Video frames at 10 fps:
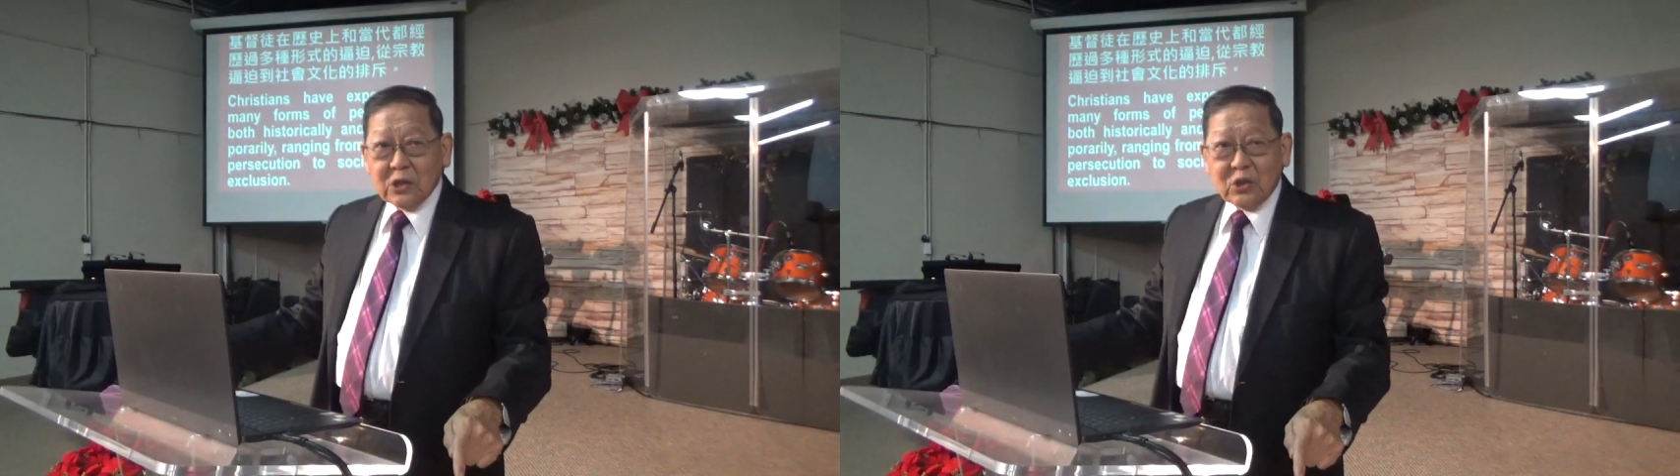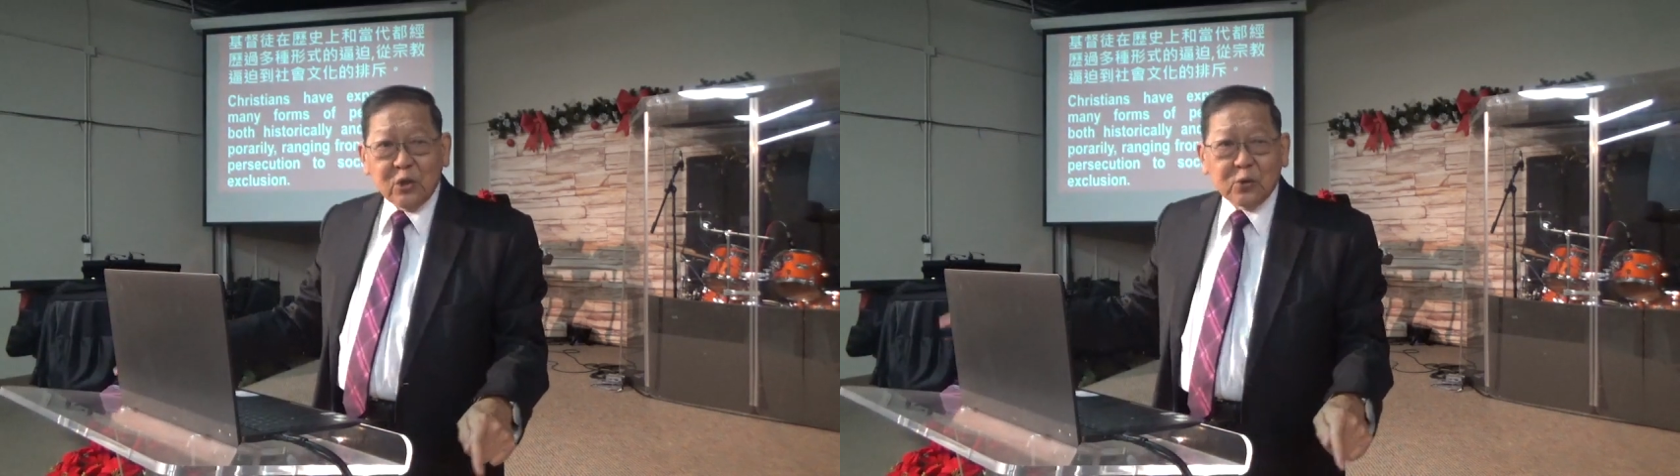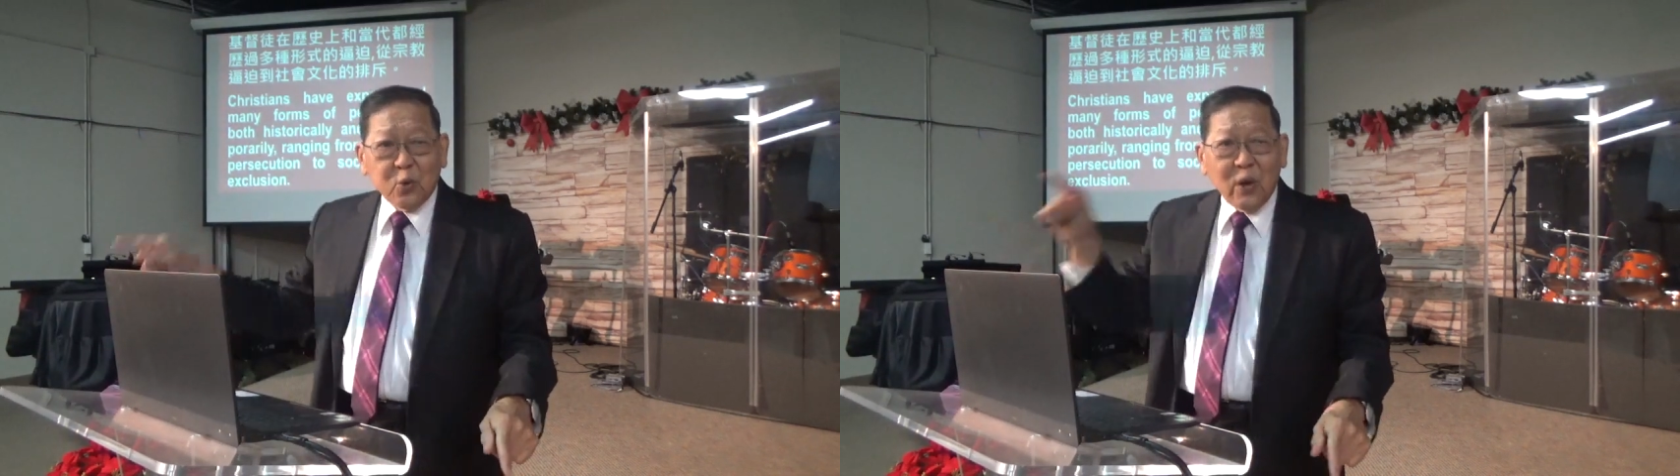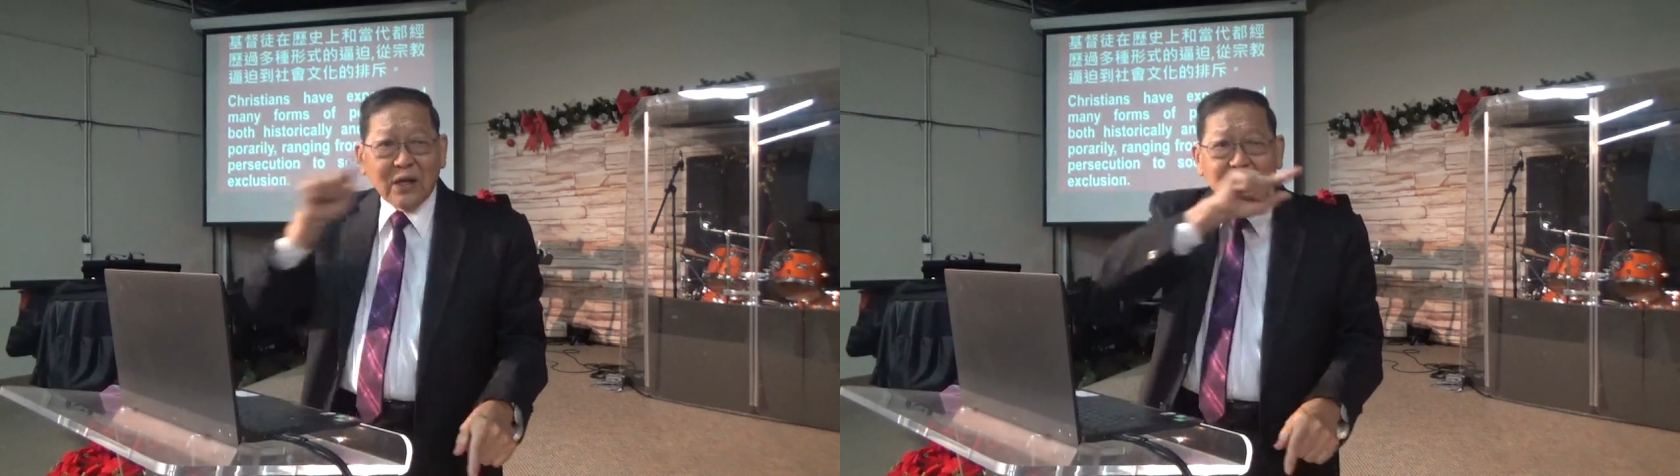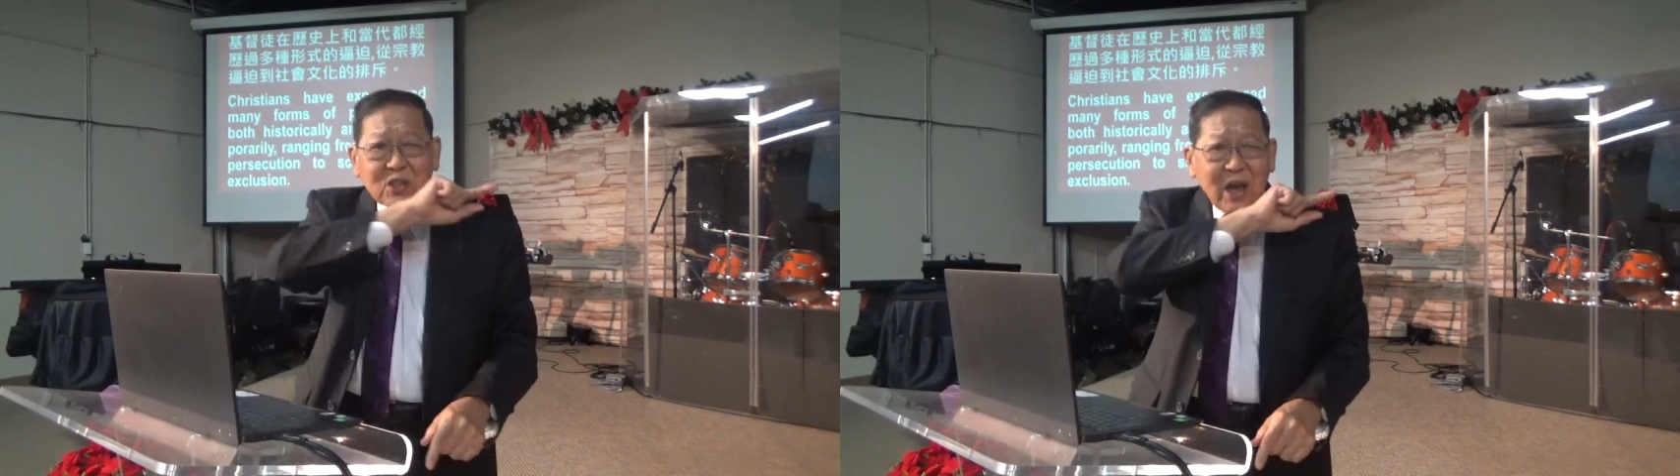基督徒
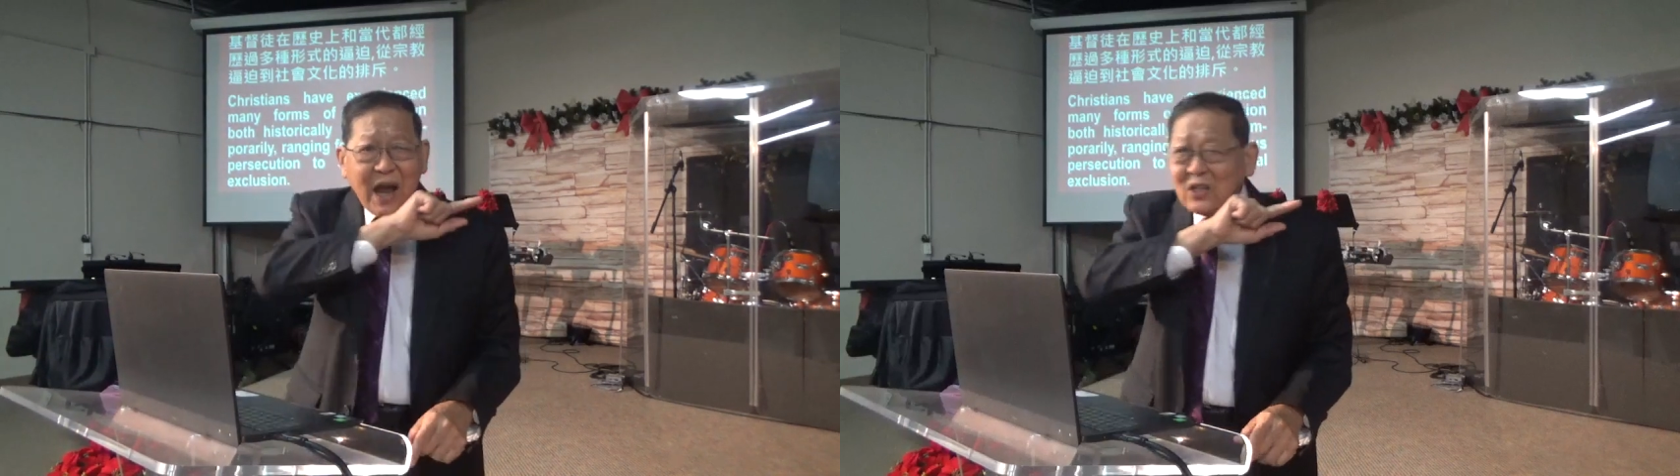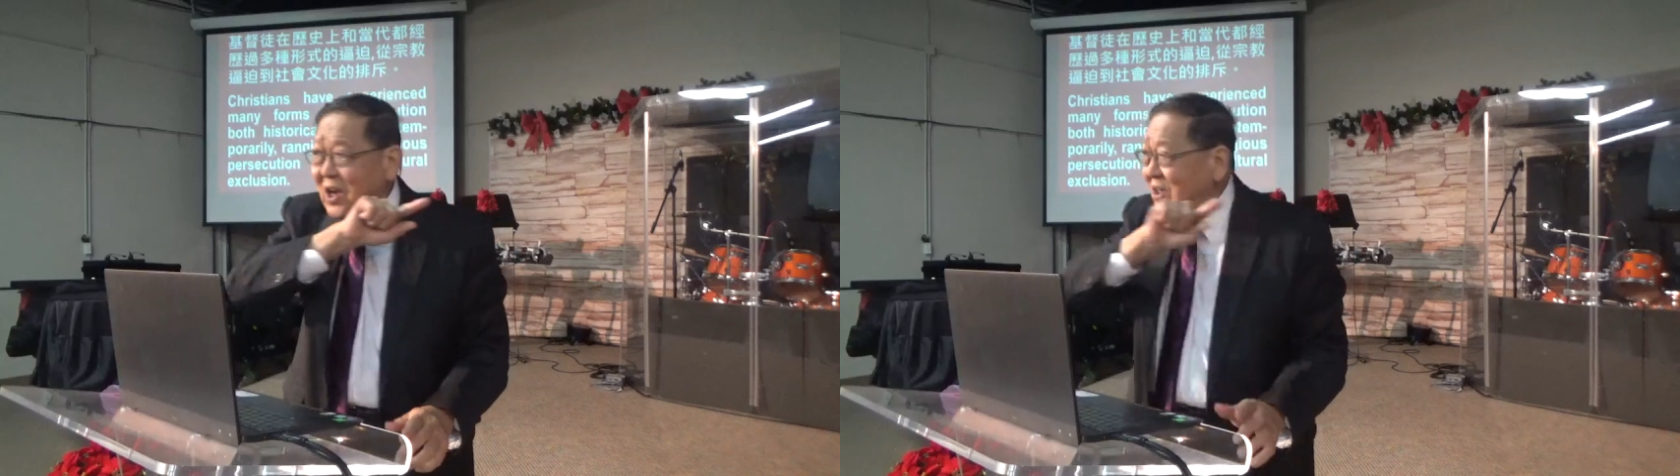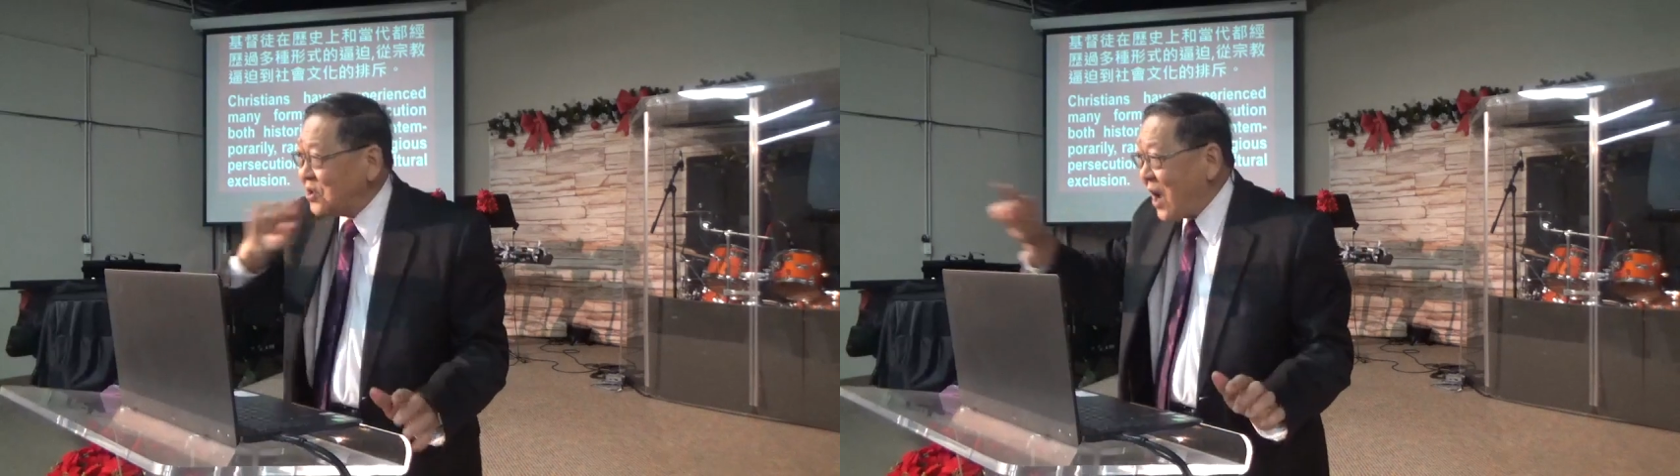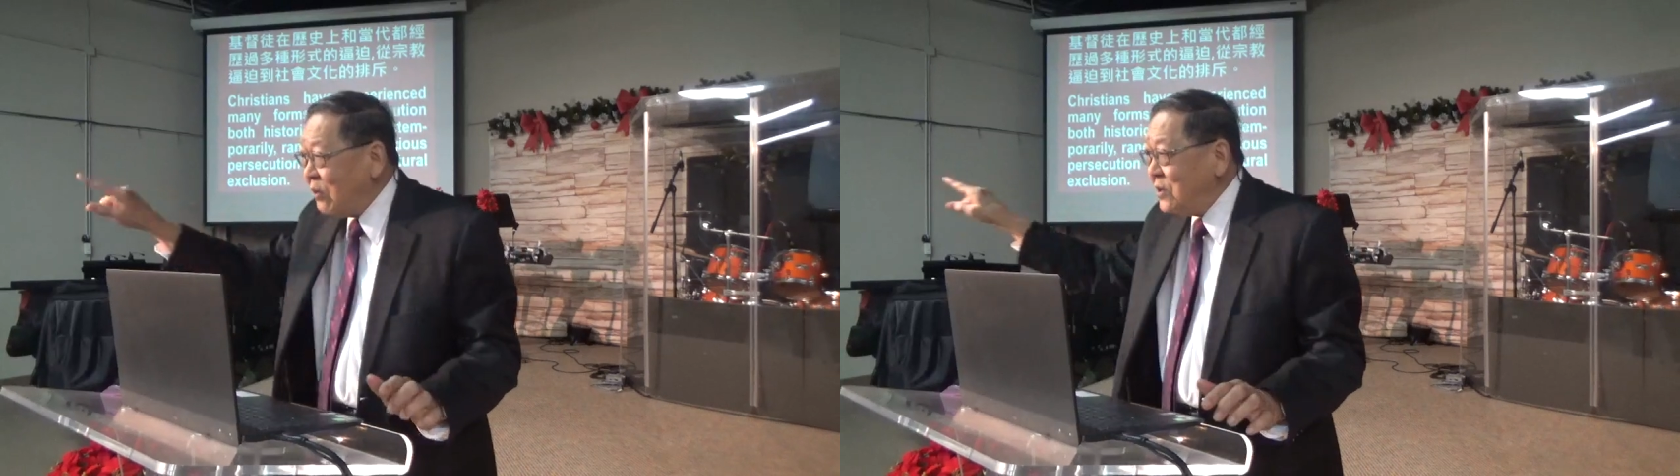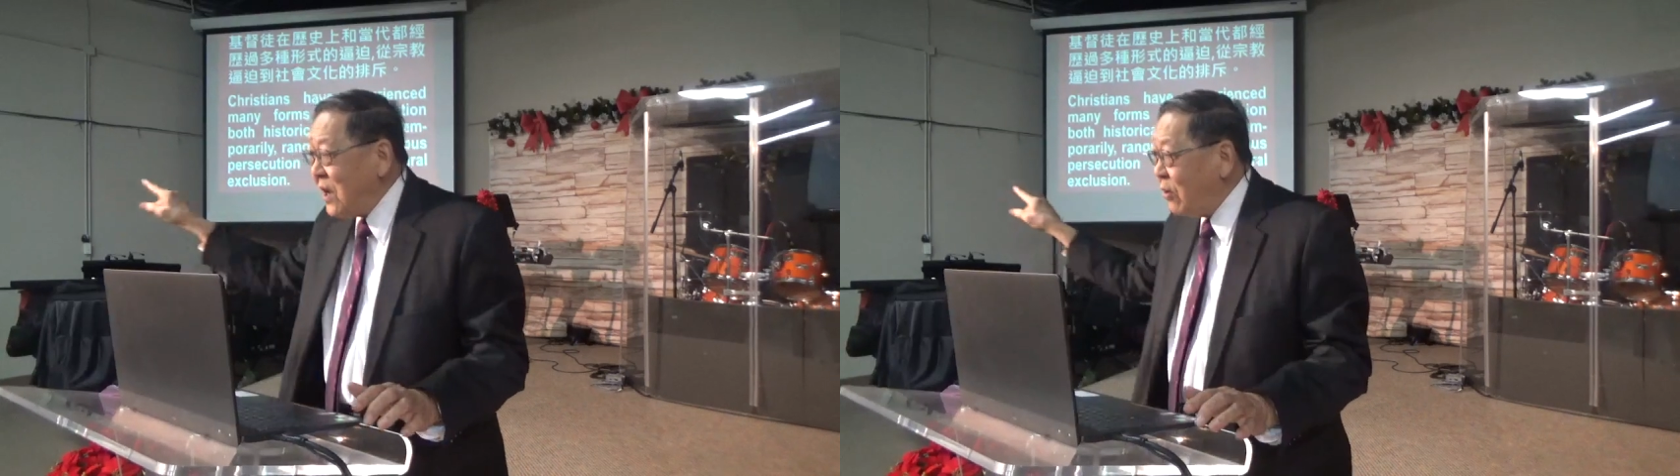还是常常
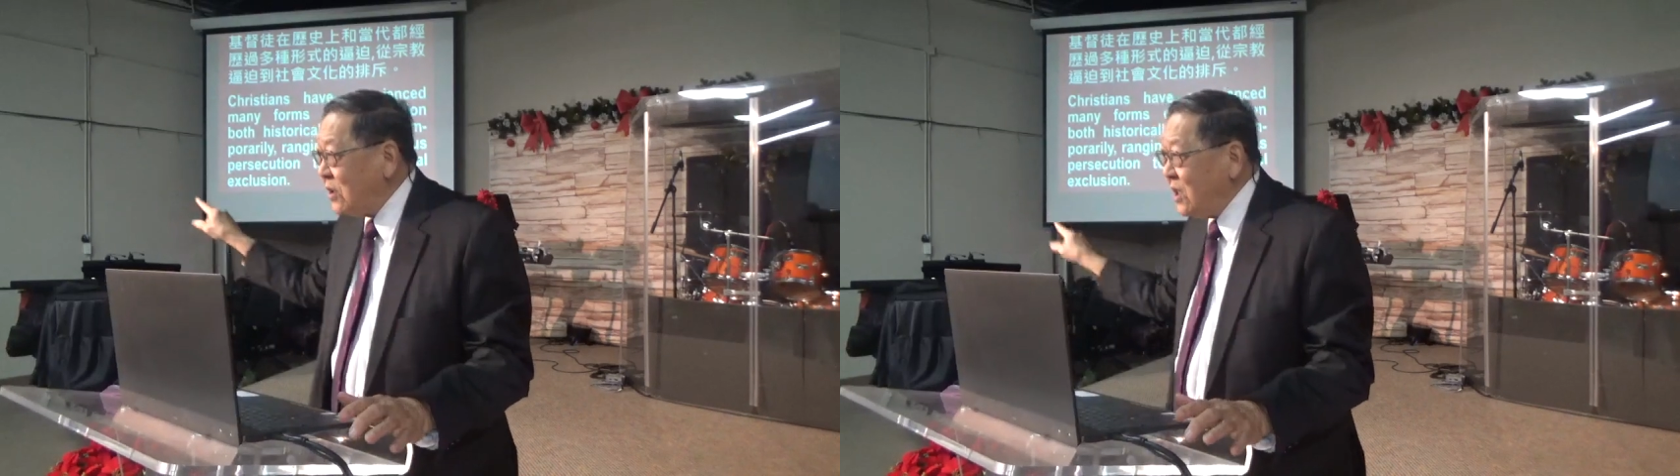遭遇到